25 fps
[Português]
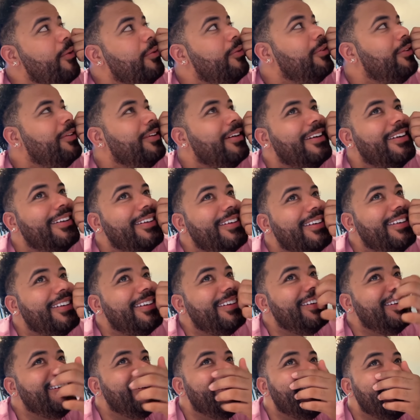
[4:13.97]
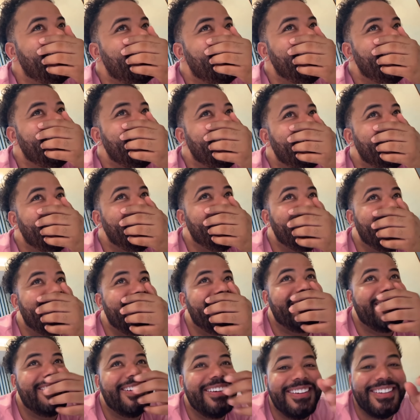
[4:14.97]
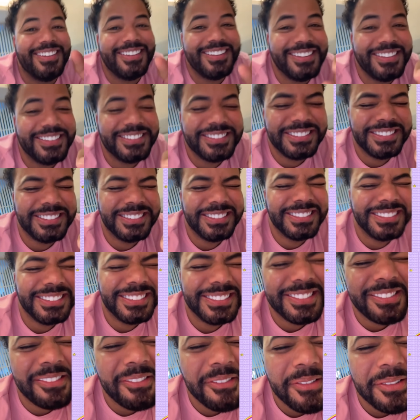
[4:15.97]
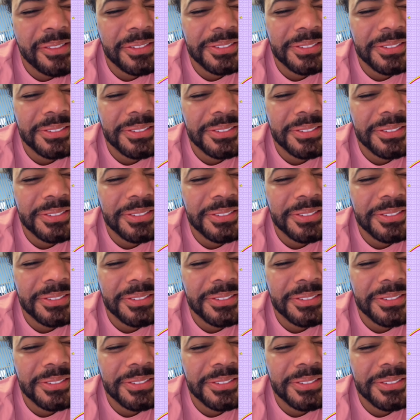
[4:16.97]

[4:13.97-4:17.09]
Porque o povo não gosta da gente.